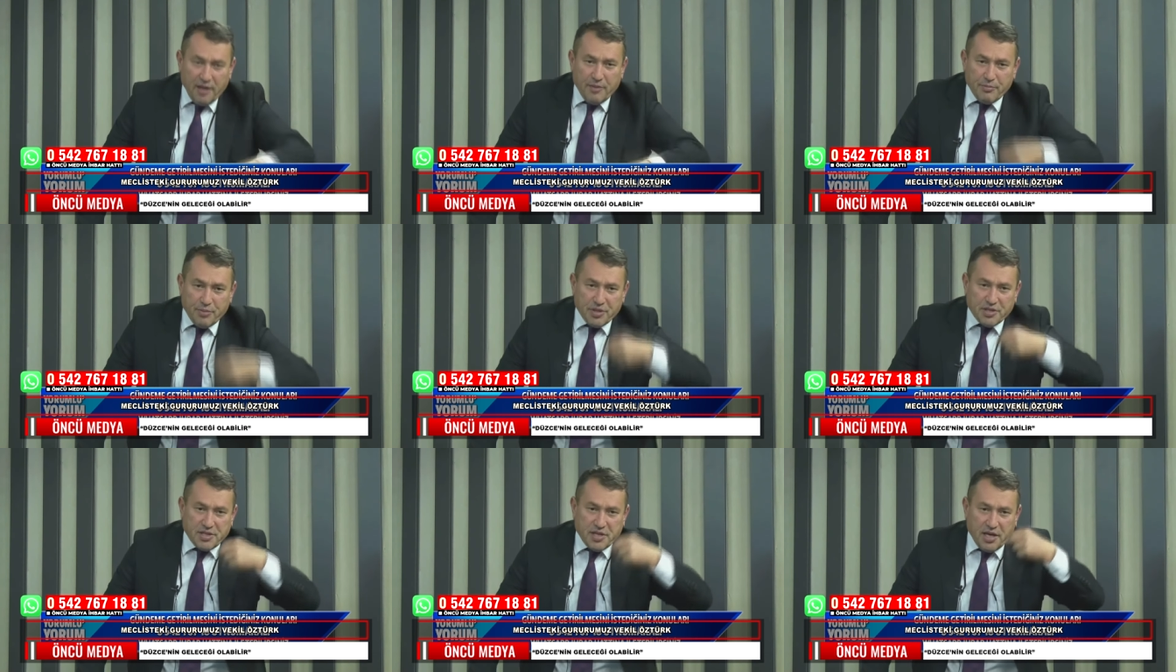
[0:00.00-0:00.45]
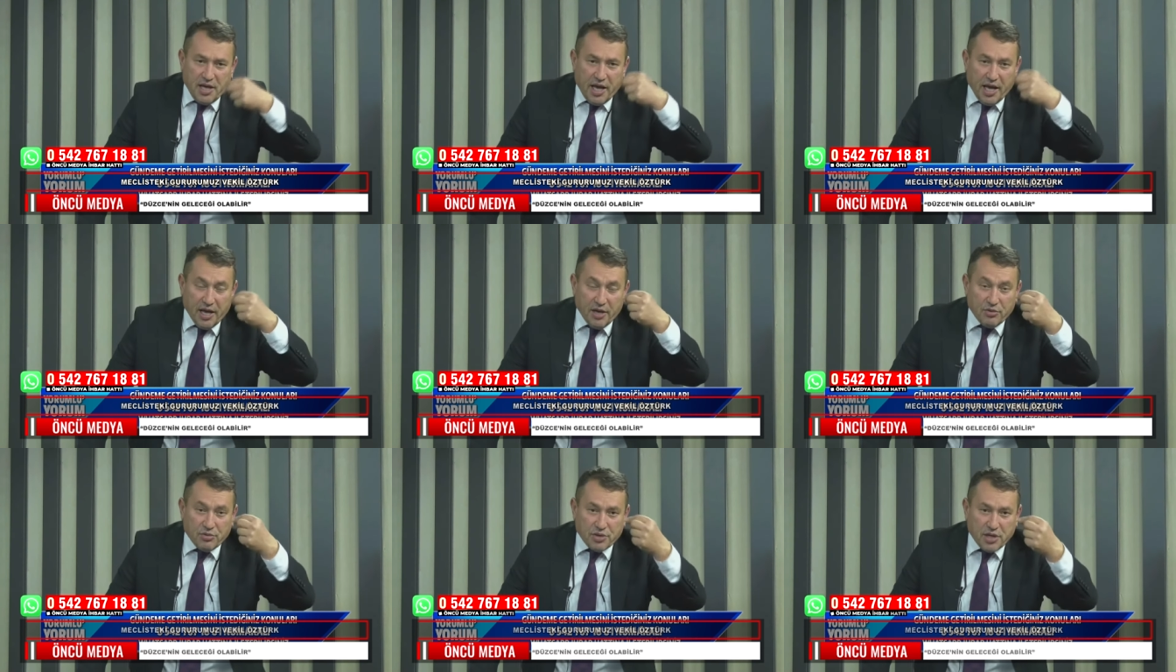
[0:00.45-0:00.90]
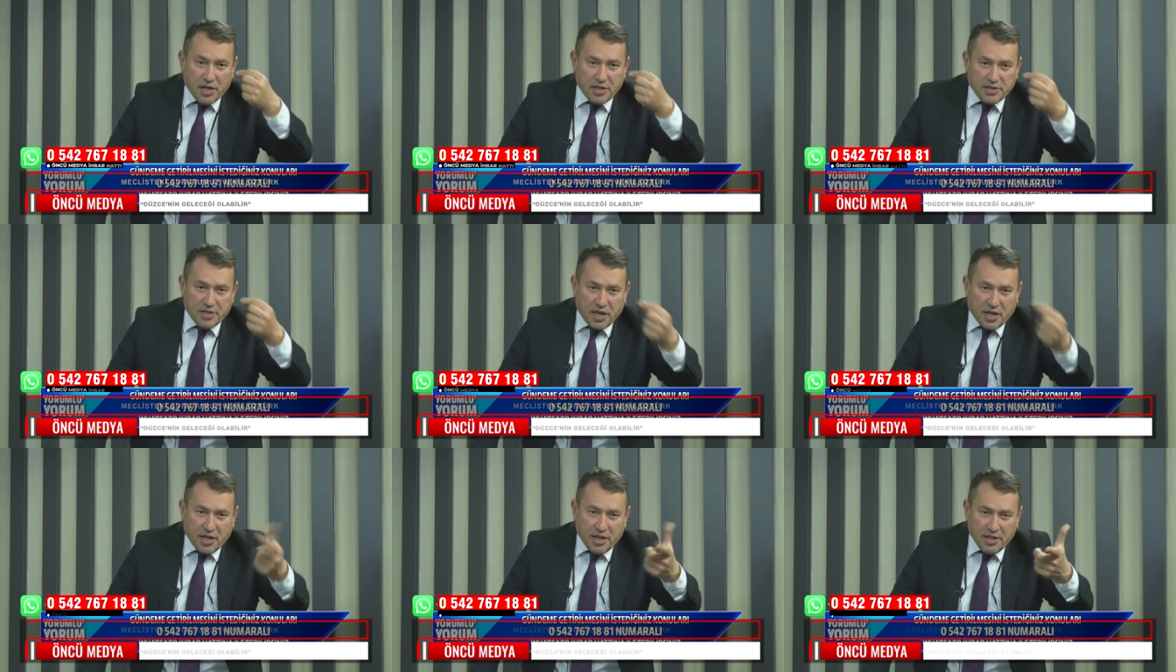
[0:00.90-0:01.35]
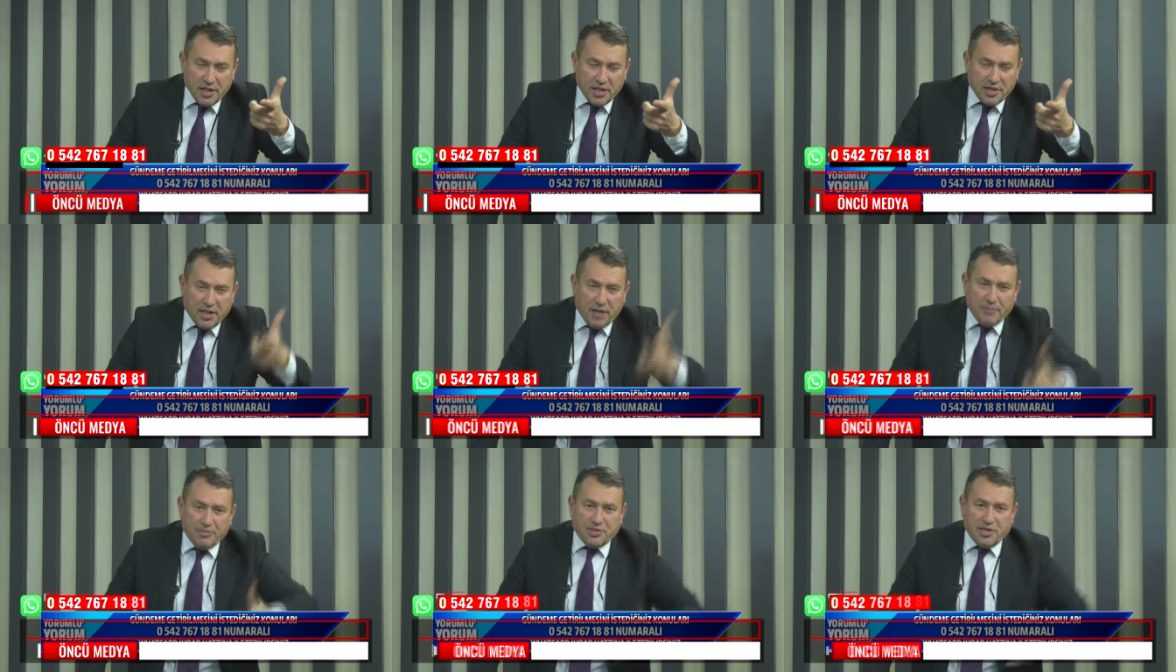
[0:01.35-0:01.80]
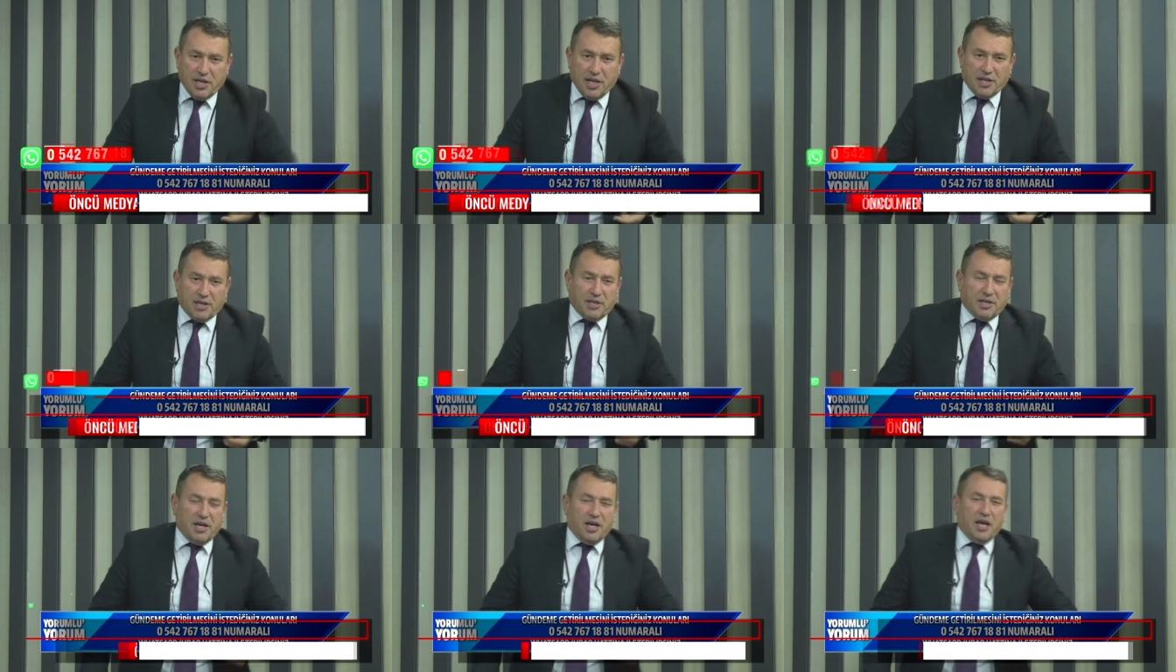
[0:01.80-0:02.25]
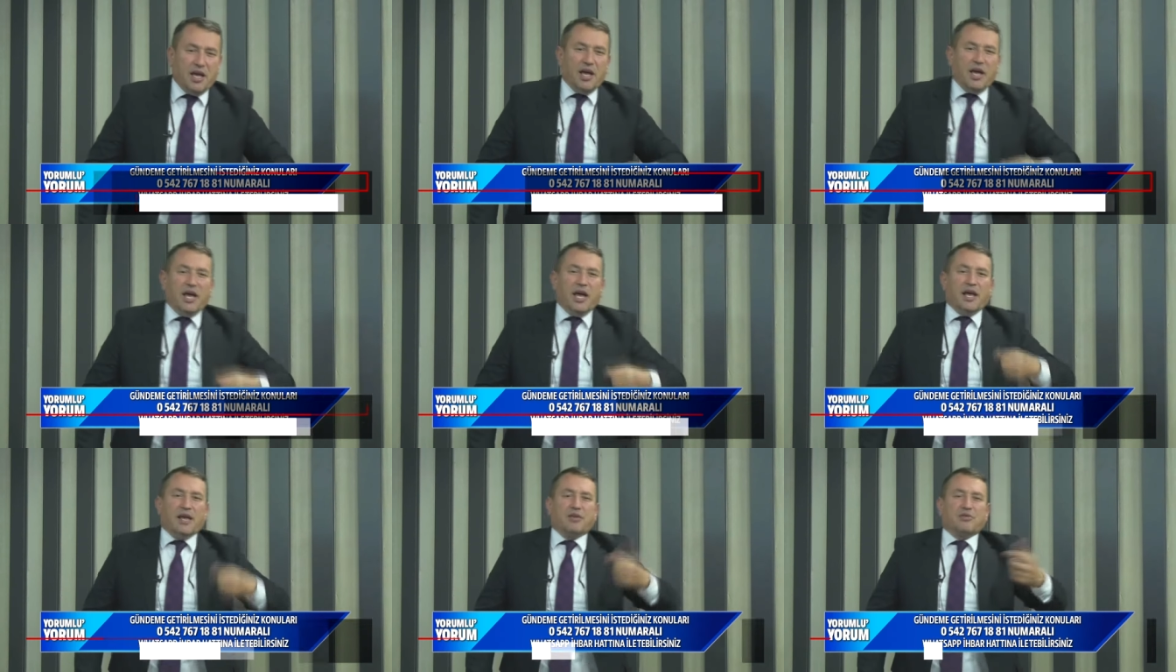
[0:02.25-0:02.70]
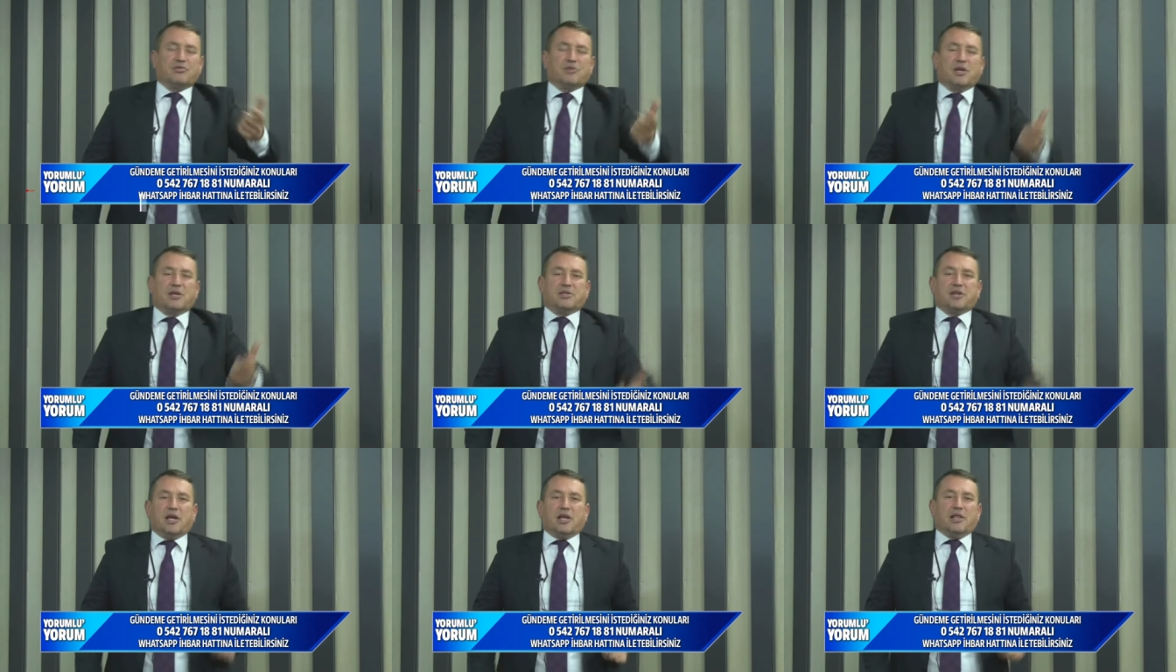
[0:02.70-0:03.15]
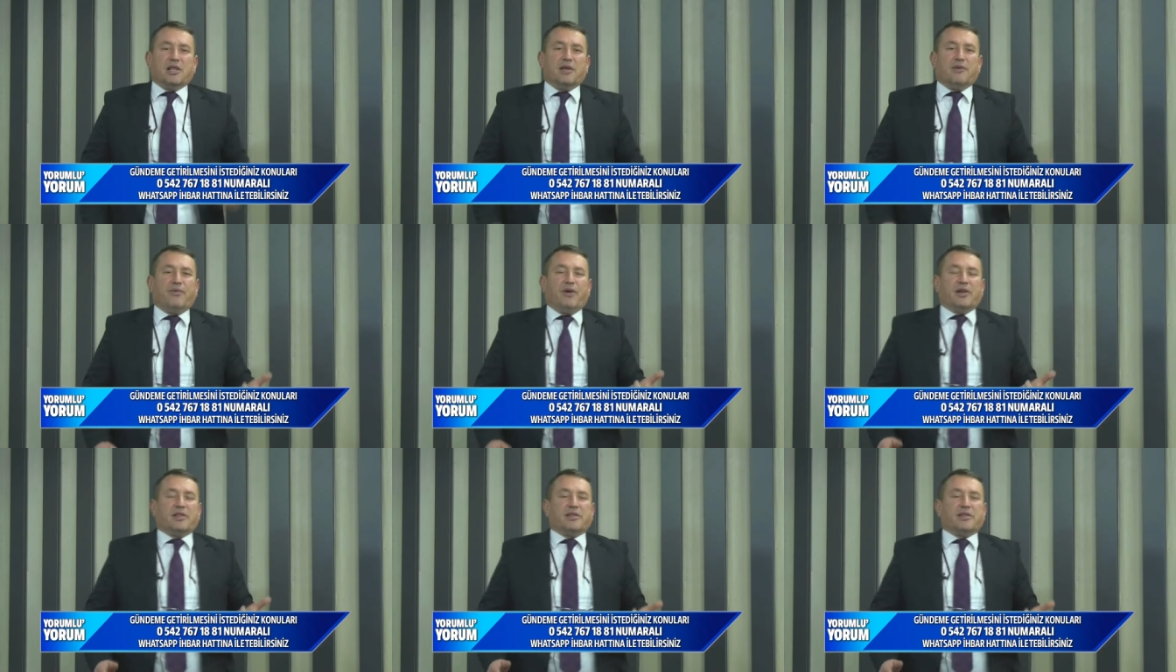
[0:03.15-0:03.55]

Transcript: bizi en güzel şekilde temsil etti, en güzel şekilde ifade